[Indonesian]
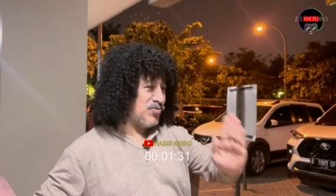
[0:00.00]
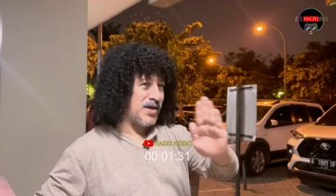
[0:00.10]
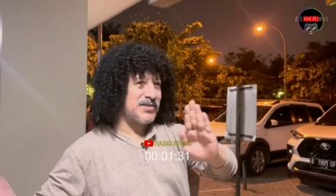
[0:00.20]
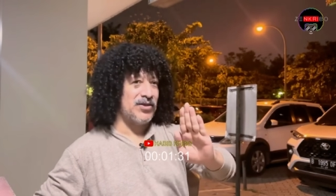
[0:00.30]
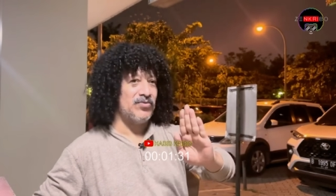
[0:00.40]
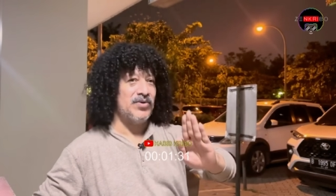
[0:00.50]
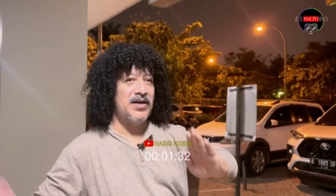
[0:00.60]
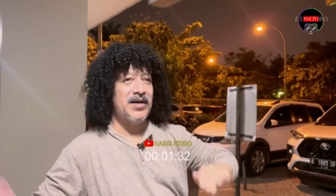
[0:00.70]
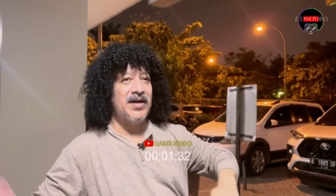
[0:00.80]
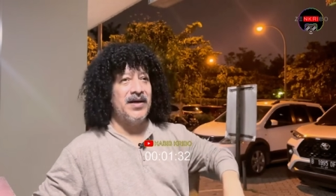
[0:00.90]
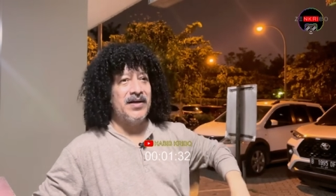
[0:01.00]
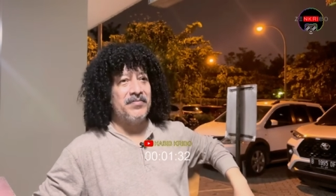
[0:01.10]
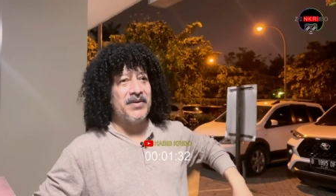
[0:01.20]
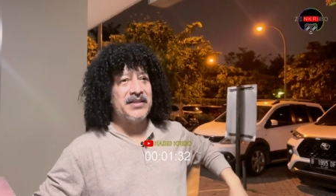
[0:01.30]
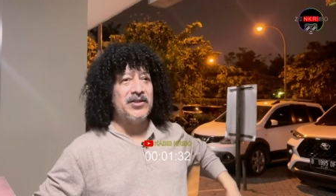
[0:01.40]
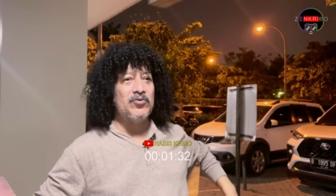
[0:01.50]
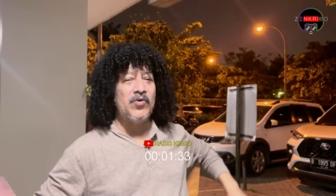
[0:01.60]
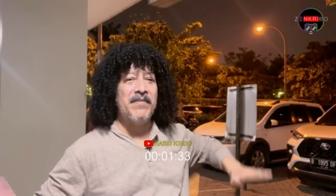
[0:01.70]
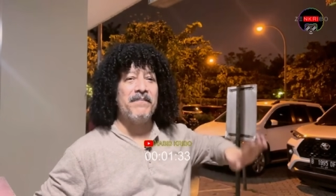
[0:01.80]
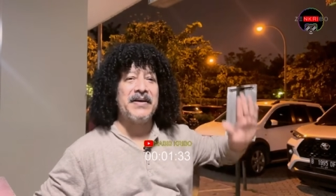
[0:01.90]
juara satu. Berarti
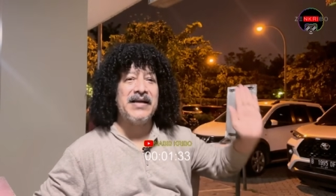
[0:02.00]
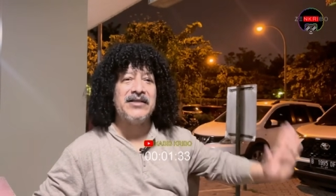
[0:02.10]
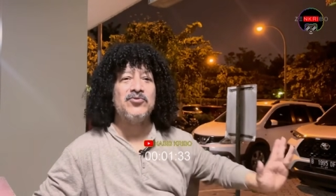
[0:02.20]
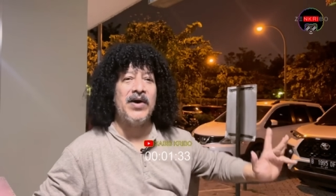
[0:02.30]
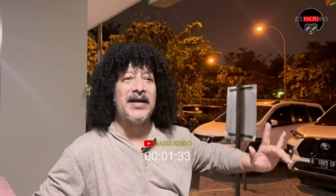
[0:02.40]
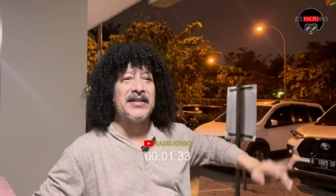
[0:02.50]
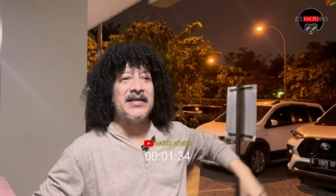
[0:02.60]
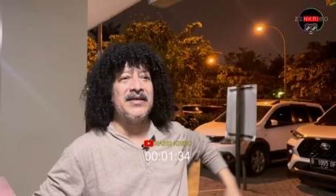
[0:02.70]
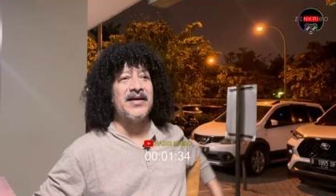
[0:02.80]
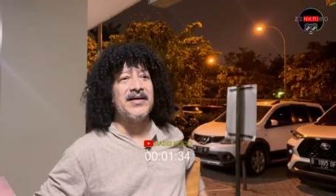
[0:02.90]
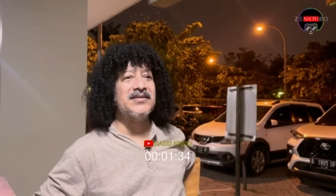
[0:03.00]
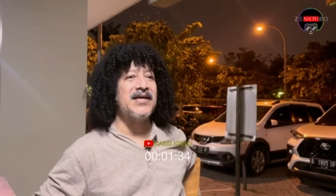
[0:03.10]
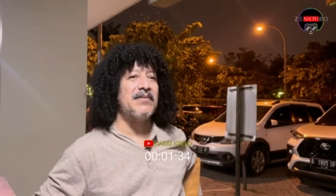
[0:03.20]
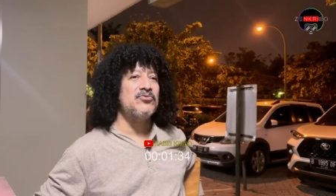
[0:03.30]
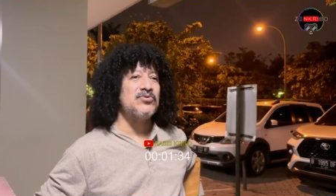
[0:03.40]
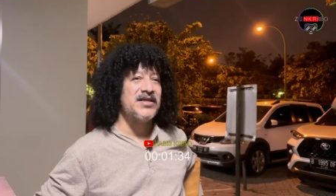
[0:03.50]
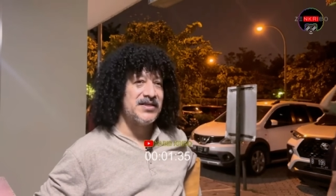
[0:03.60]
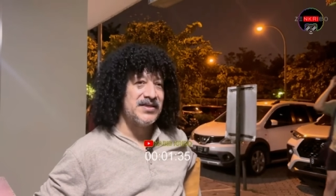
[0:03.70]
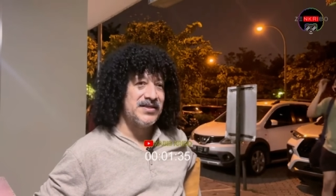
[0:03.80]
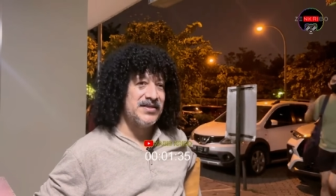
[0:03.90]
Tuhan pernah juara ketiga kan nggak mungkin.
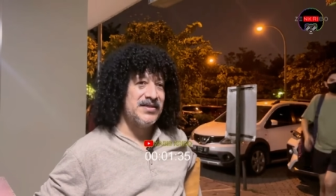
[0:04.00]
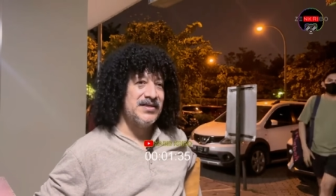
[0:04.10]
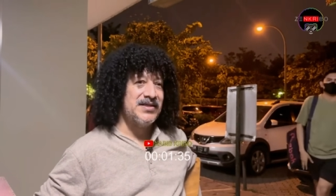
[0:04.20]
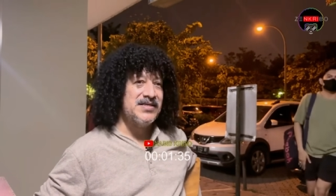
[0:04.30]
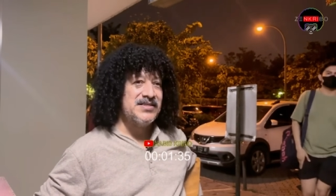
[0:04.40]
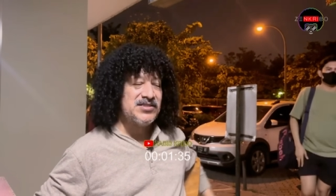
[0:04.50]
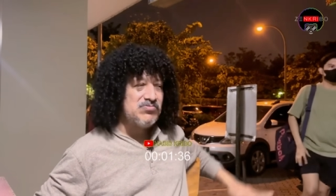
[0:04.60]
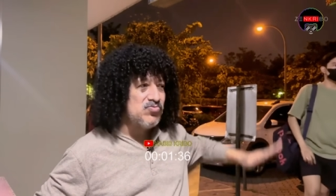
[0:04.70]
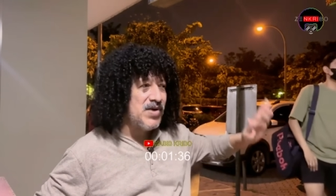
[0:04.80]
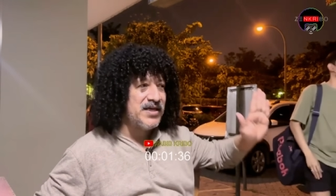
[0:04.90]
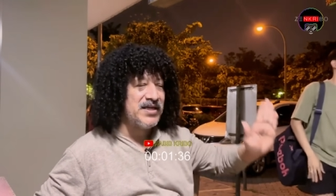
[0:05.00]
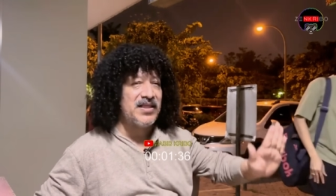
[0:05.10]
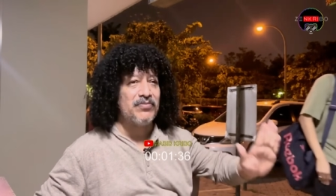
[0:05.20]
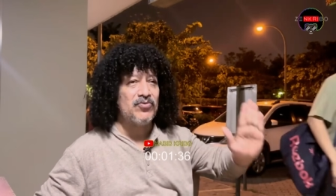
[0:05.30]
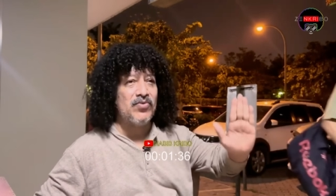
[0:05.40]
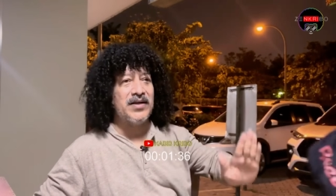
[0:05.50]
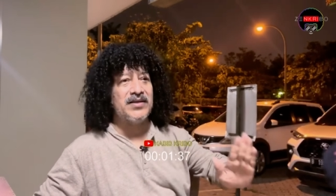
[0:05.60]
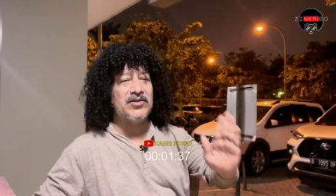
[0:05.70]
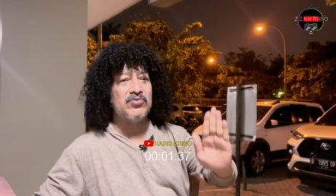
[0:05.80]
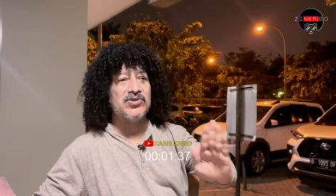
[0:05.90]
Semua kitab Tuhan
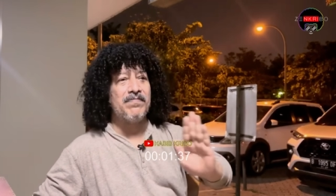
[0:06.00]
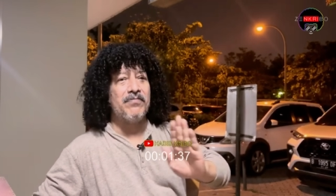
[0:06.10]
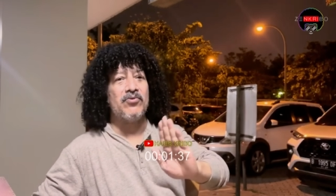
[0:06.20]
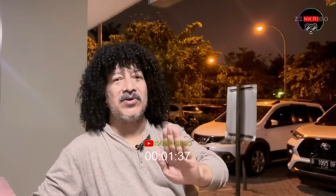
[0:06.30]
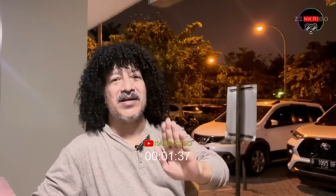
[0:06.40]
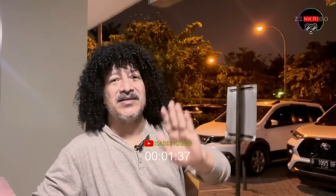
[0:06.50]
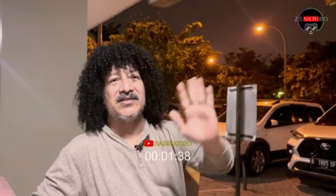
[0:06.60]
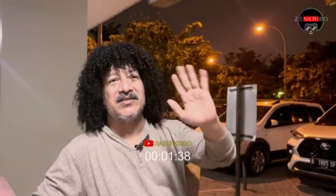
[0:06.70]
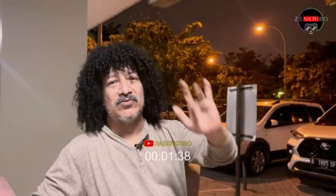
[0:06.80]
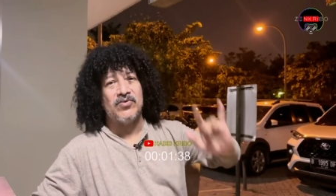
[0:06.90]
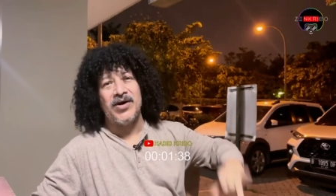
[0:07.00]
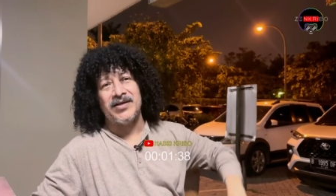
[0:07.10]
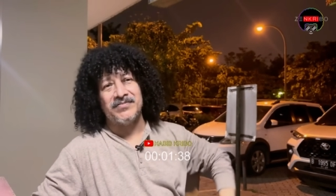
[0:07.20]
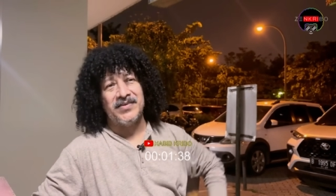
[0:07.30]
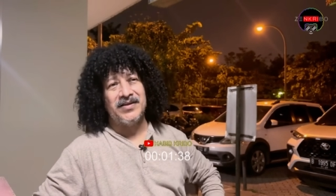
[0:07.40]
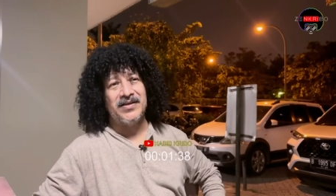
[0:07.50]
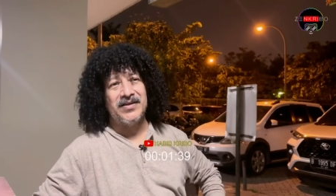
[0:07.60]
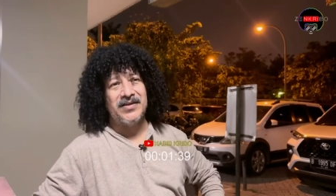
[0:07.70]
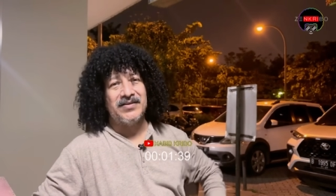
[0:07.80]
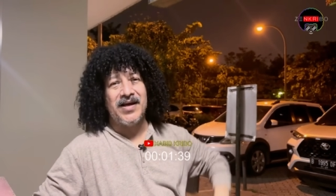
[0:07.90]
itu sempurna di sisi Tuhan
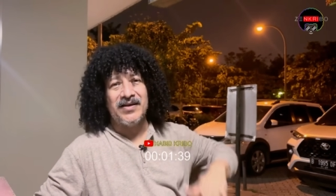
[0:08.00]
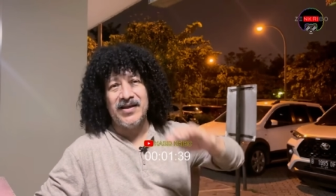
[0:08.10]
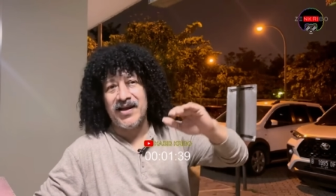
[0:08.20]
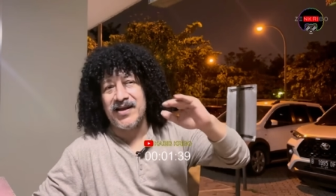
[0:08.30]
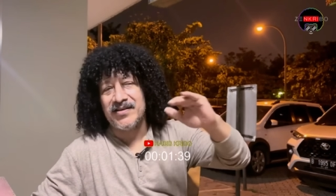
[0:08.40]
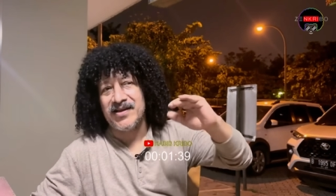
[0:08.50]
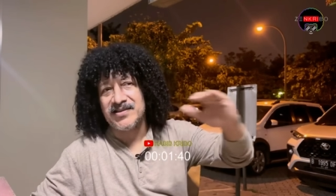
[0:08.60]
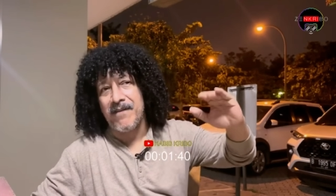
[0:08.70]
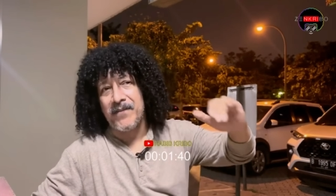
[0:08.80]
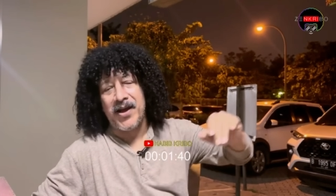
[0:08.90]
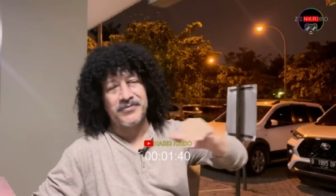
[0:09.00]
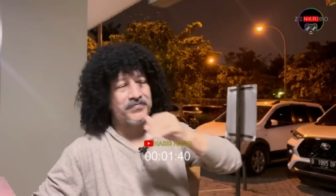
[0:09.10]
dan nilainya sama.